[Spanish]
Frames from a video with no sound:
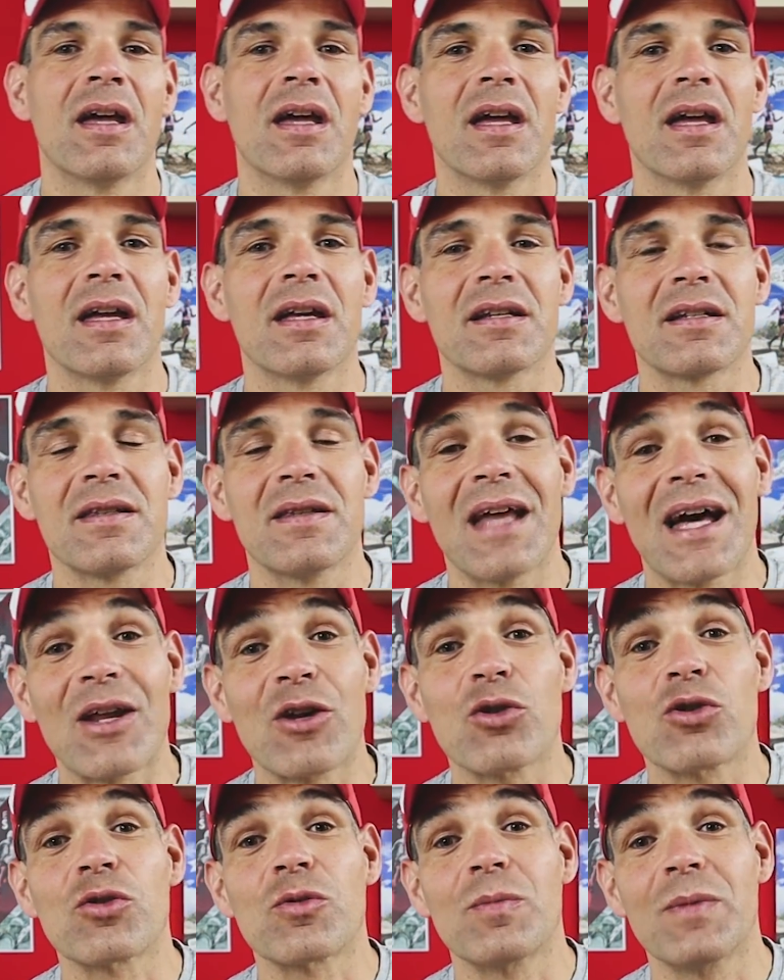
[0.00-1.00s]
es
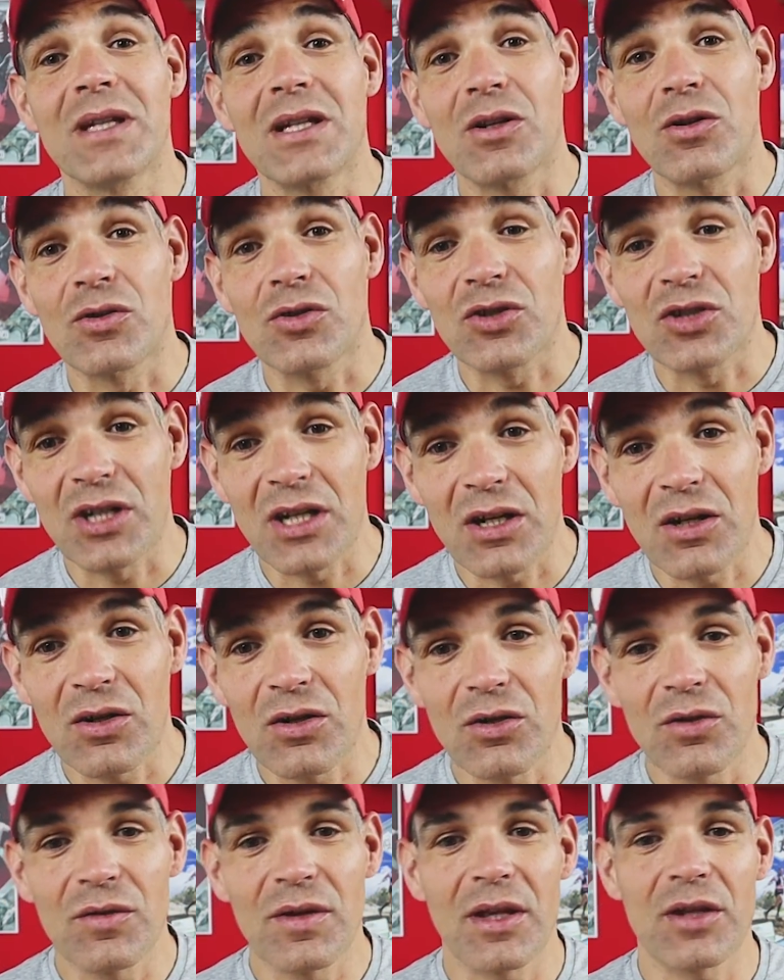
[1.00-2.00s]
daros mi
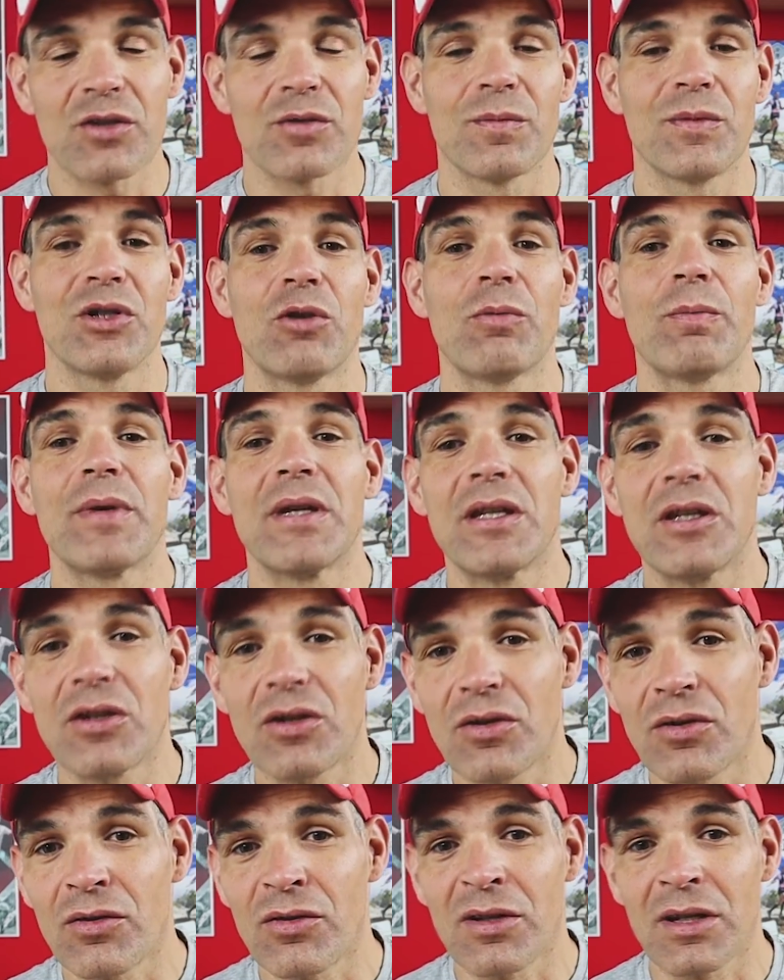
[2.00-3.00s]
consejo, daros
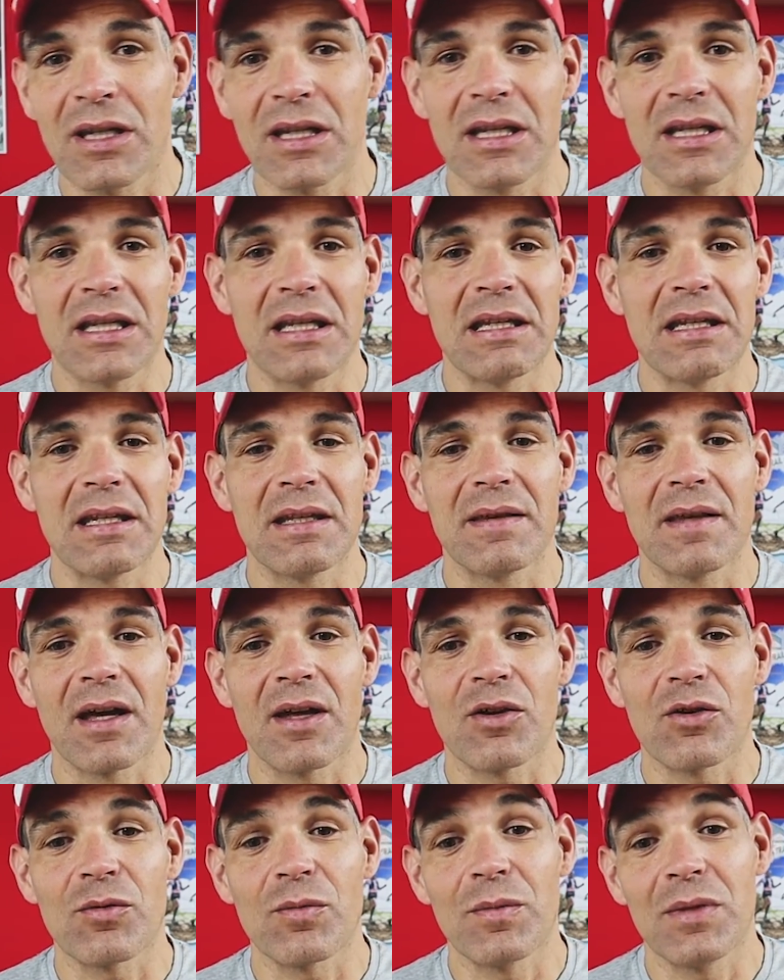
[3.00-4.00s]
opinión y
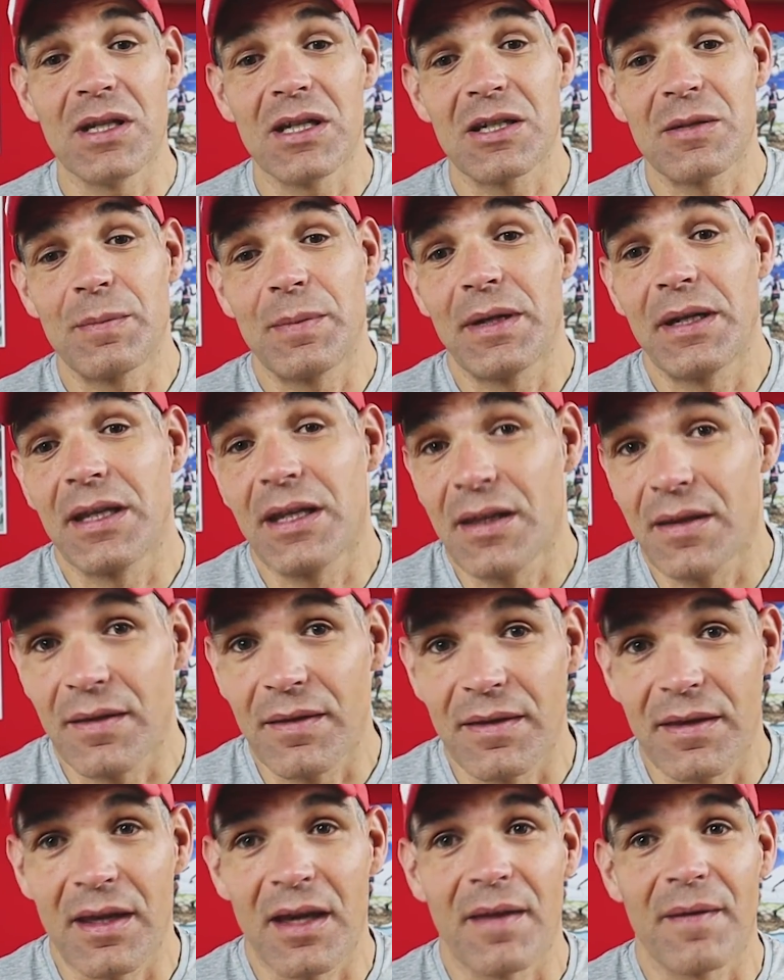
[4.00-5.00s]
daros mi
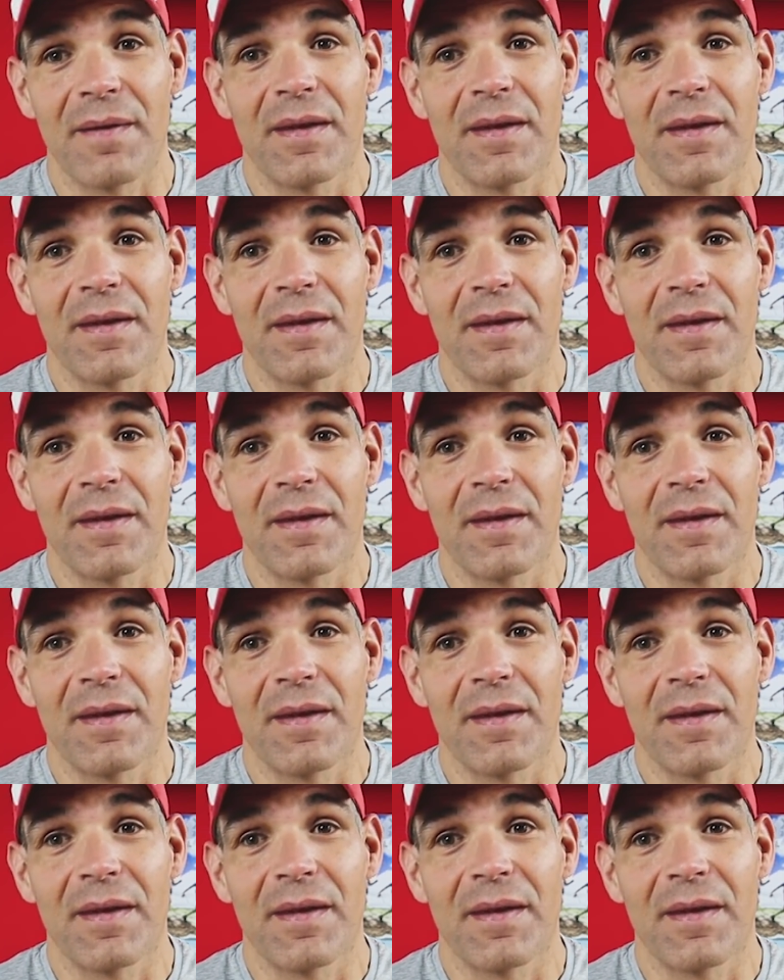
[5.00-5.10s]
experiencia.